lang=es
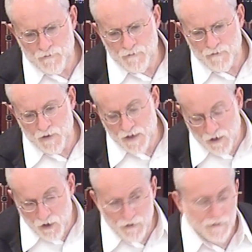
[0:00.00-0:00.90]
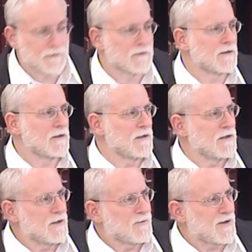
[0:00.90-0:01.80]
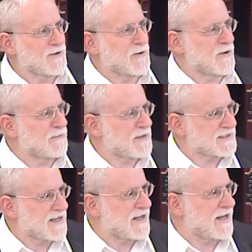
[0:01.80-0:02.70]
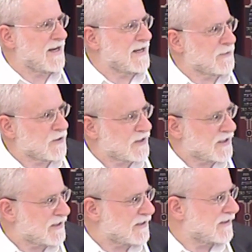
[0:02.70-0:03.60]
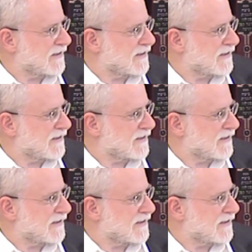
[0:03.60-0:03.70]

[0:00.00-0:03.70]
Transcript: Entonces, Cuando uno empieza a leer el libro de